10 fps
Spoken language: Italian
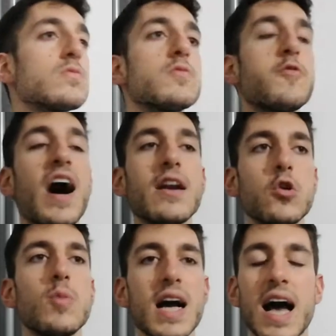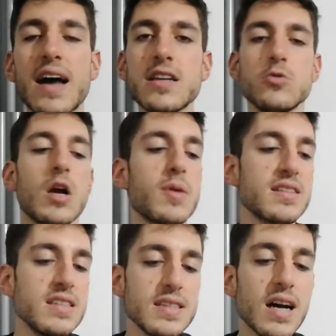Fanno magari una
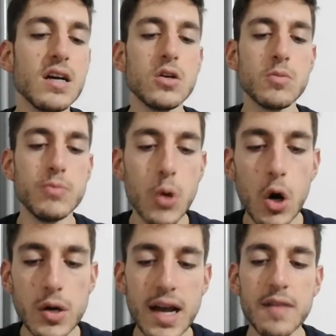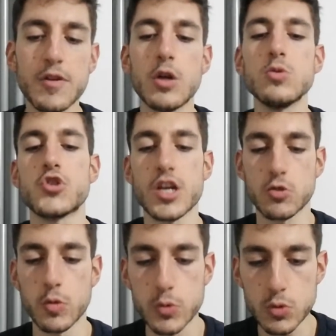partita buona fino ad un
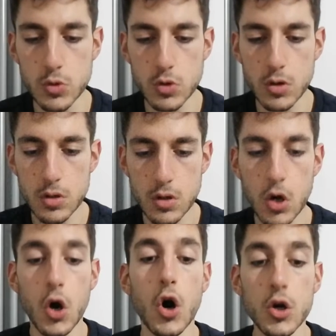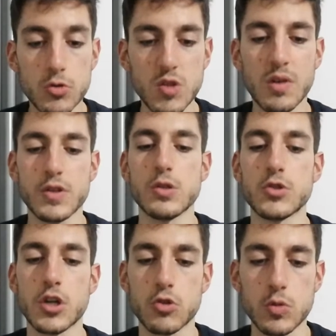certo punto, ottima fino ad un
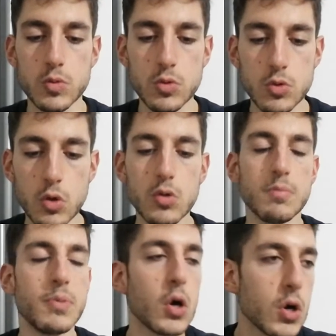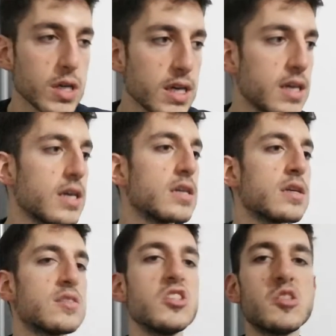certo punto, poi
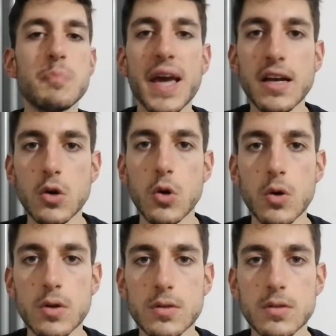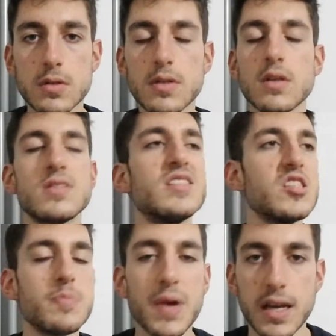si spengono, si
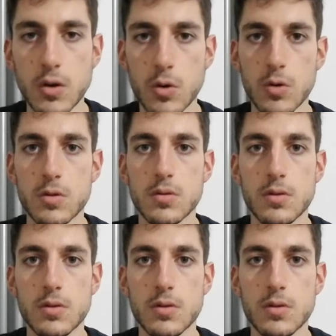spengono.